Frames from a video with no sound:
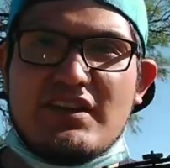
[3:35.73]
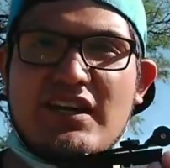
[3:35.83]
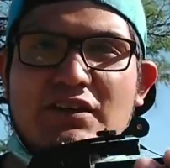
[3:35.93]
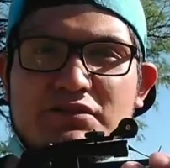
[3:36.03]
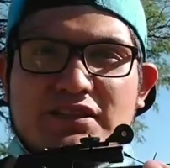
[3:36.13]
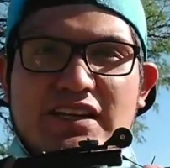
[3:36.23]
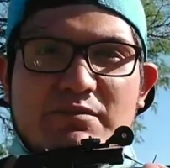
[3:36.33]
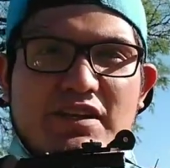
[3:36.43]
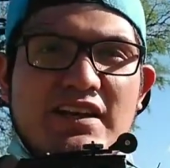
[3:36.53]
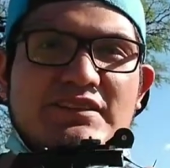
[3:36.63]
ya ajusté la
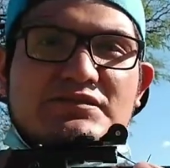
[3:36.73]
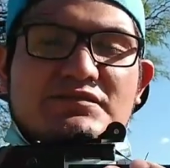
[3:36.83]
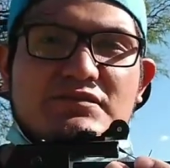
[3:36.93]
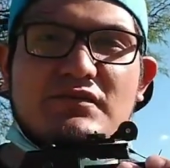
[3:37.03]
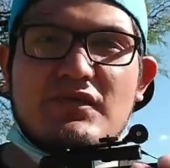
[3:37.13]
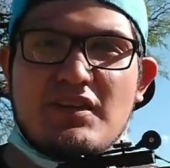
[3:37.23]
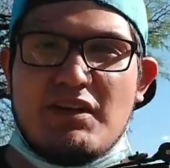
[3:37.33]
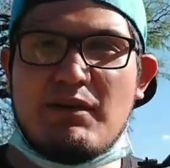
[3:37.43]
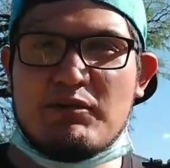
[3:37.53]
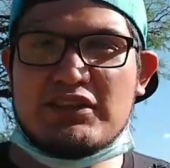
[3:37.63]
mira y
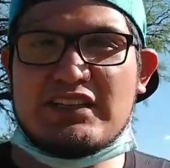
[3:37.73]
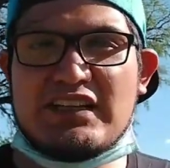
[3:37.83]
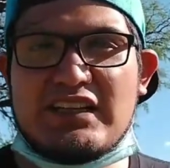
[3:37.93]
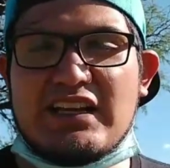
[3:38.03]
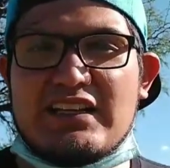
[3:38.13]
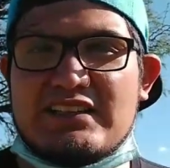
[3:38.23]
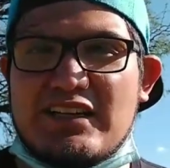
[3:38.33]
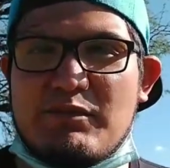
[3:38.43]
vamos a tratar de hacer la